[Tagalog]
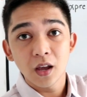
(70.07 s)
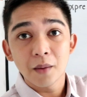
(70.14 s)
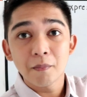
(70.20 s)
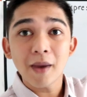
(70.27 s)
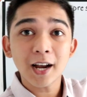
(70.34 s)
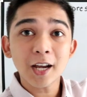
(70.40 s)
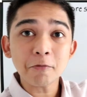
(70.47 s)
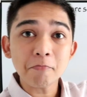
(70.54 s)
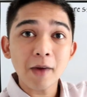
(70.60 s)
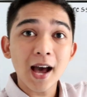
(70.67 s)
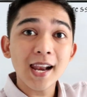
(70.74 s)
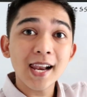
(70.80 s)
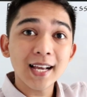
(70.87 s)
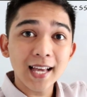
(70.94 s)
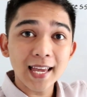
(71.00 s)
Bakit
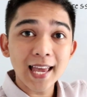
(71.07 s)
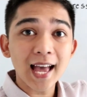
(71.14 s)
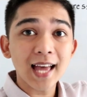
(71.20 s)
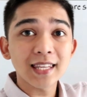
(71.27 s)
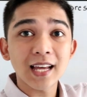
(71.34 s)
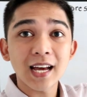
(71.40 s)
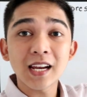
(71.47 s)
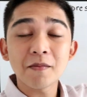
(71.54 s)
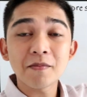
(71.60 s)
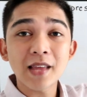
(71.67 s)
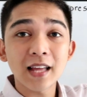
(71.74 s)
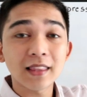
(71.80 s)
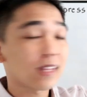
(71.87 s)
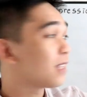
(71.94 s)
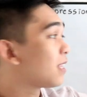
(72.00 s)
mahalaga yan? Alam
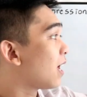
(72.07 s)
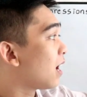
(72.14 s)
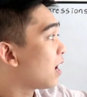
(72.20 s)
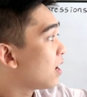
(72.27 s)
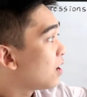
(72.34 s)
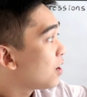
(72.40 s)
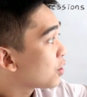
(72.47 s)
natin na